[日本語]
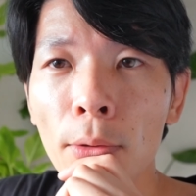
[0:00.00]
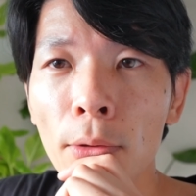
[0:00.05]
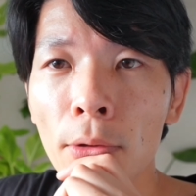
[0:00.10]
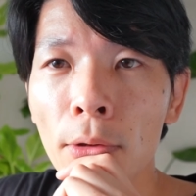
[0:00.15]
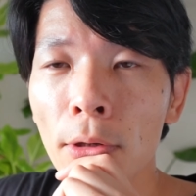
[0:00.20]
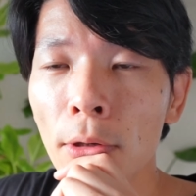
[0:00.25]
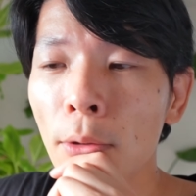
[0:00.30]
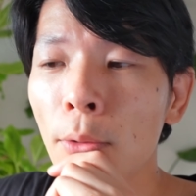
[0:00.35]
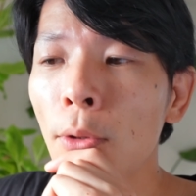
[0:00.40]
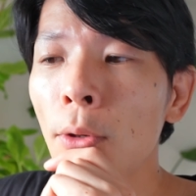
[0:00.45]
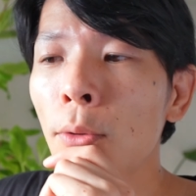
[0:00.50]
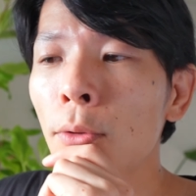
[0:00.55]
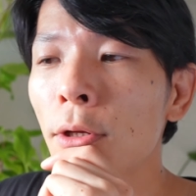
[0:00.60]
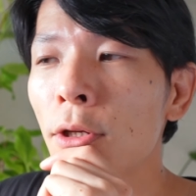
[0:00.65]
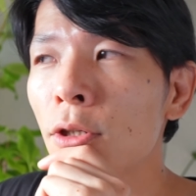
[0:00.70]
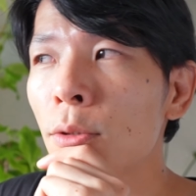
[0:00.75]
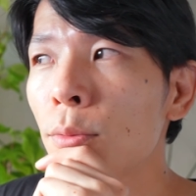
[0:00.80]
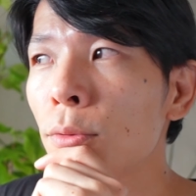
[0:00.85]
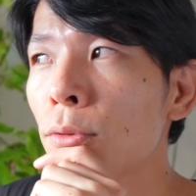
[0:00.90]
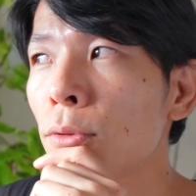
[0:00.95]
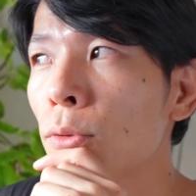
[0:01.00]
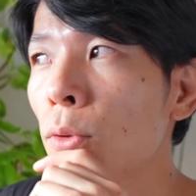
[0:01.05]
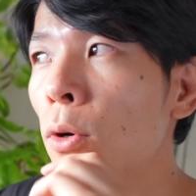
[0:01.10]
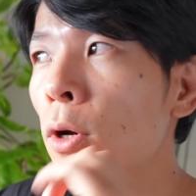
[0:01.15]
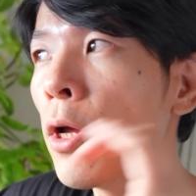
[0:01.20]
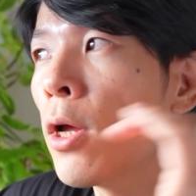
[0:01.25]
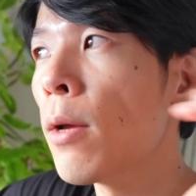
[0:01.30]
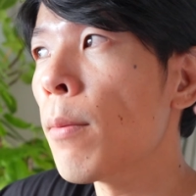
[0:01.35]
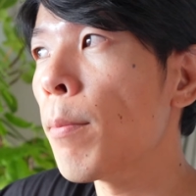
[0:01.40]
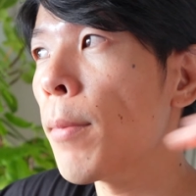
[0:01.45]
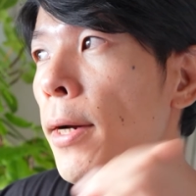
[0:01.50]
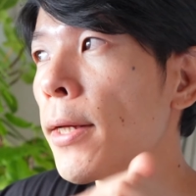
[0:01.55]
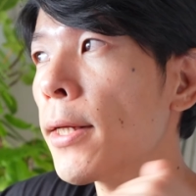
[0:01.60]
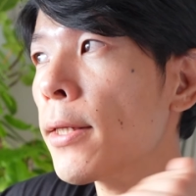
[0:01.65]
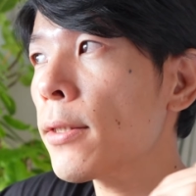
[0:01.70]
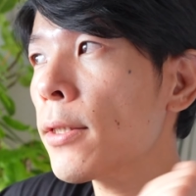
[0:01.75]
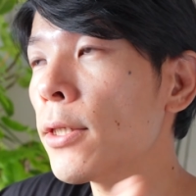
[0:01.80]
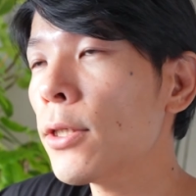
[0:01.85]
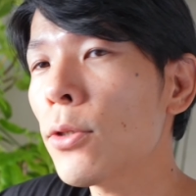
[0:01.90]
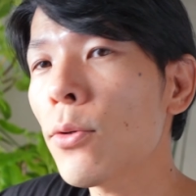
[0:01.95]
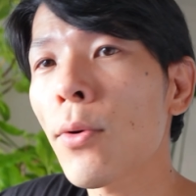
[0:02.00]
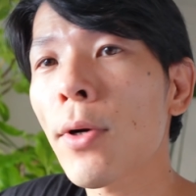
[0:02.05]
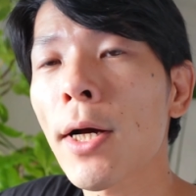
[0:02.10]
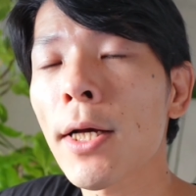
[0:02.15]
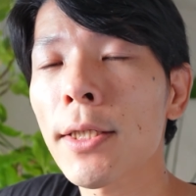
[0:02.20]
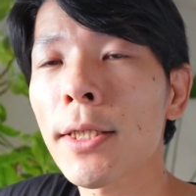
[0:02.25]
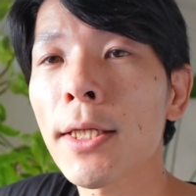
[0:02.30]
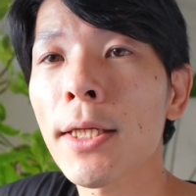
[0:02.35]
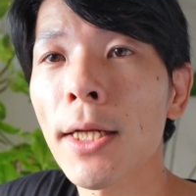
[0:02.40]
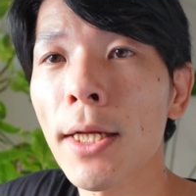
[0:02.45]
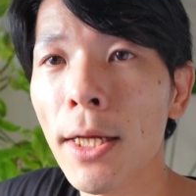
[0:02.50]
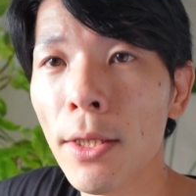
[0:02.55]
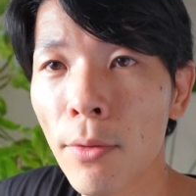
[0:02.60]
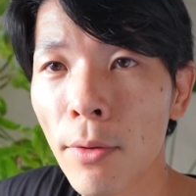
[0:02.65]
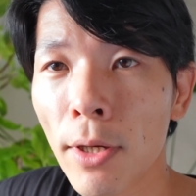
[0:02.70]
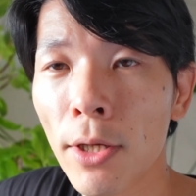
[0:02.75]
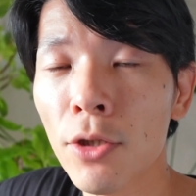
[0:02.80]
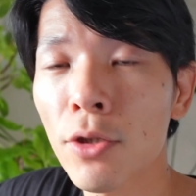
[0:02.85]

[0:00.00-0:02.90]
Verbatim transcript: こういうことで自分をマイナスに評価してたなとか、